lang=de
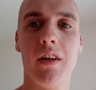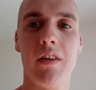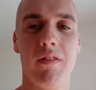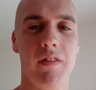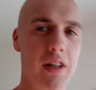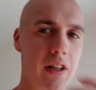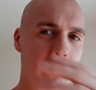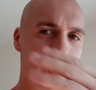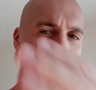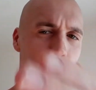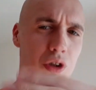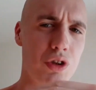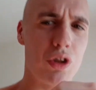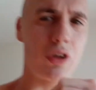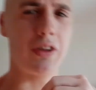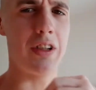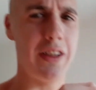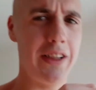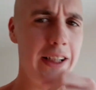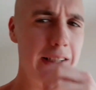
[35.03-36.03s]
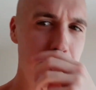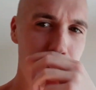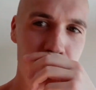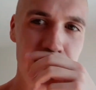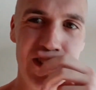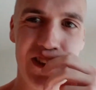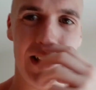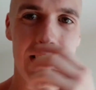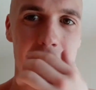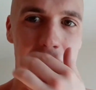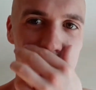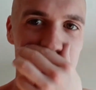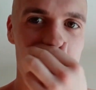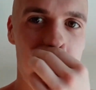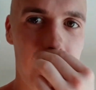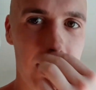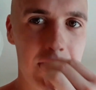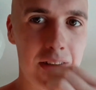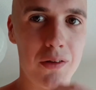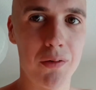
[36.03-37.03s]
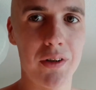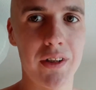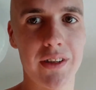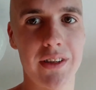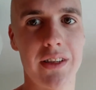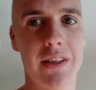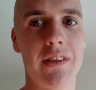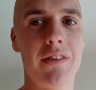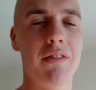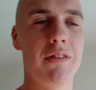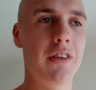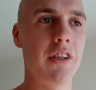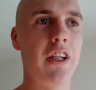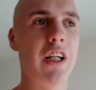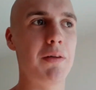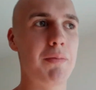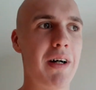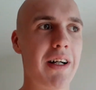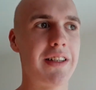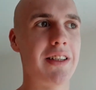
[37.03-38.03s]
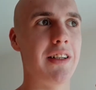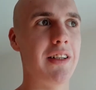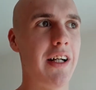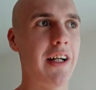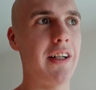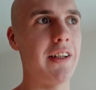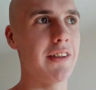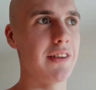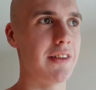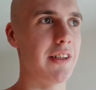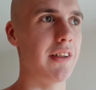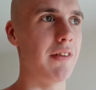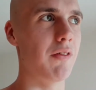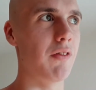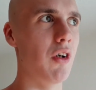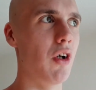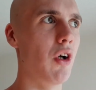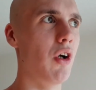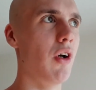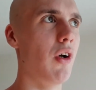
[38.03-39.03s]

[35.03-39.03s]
Weil du hast doch gesagt, jeder muss sein Ding machen, durchziehen und jeder macht sein eigenes Ding und,